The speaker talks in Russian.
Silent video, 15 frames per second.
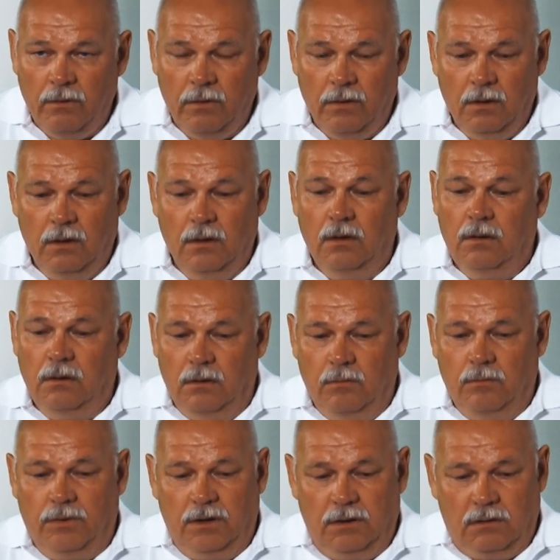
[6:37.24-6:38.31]
Согласна.
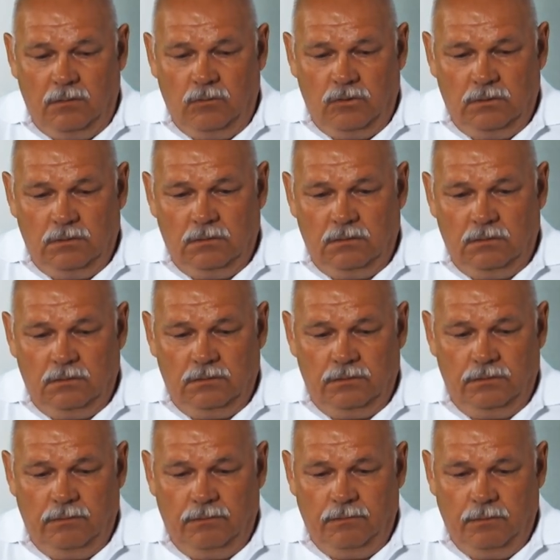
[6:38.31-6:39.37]
Поэтому
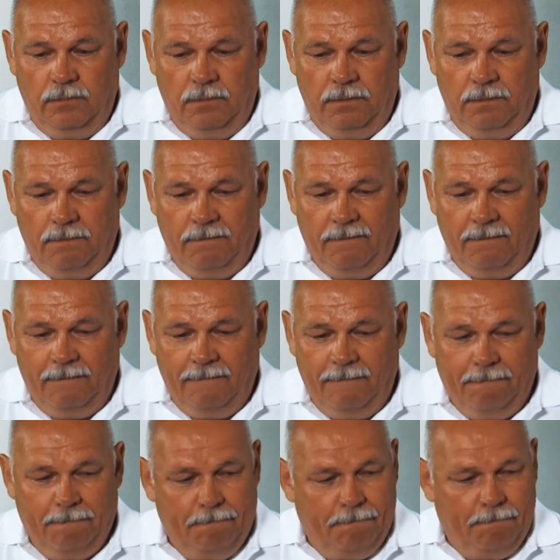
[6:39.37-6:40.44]
э,
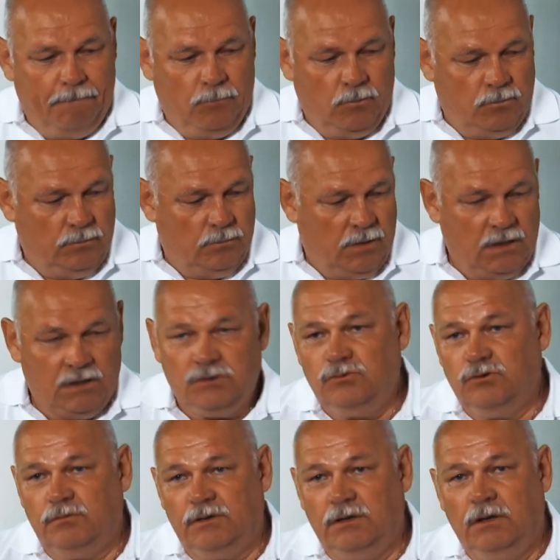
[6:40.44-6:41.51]
ну, моя
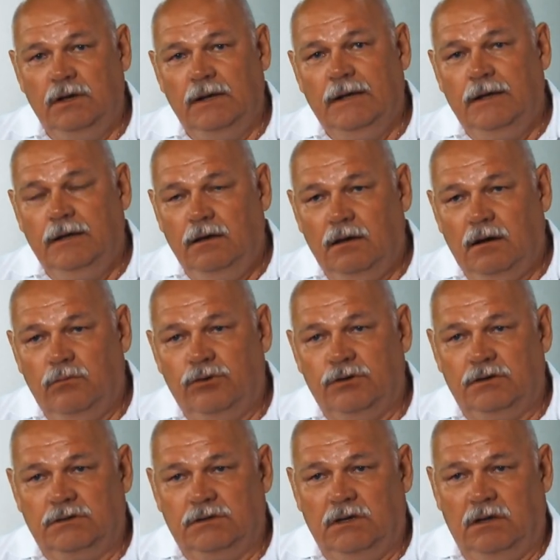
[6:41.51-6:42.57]
служба и
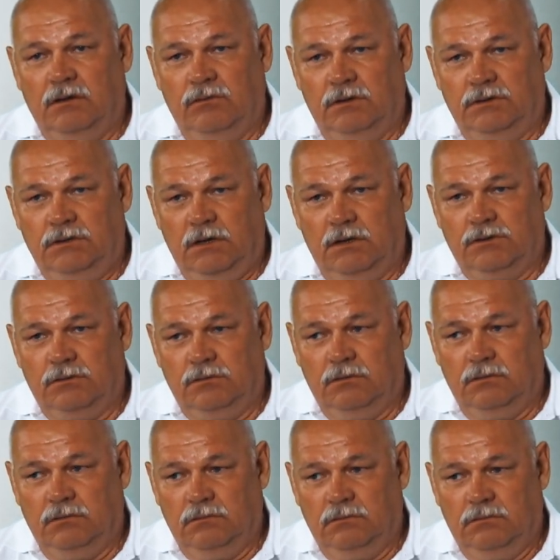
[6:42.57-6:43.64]
работа складывалась так,
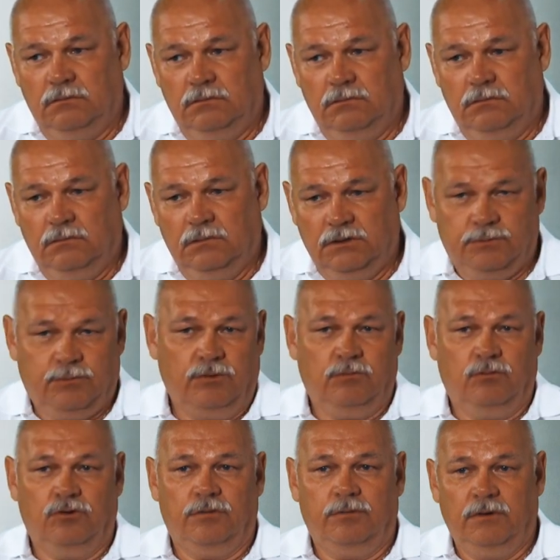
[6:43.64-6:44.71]
что Господь
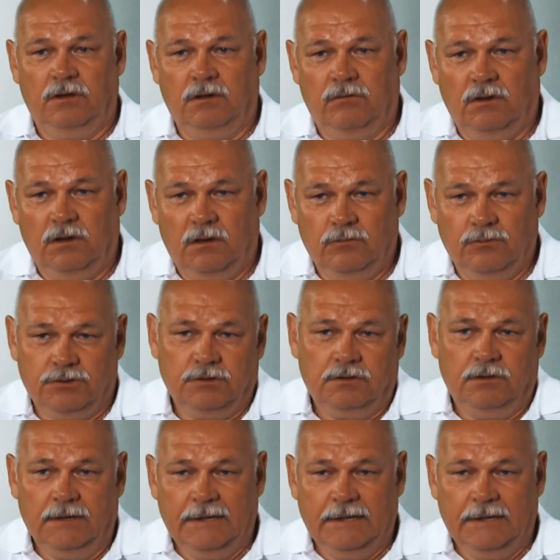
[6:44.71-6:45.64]
Бог миловал, а может,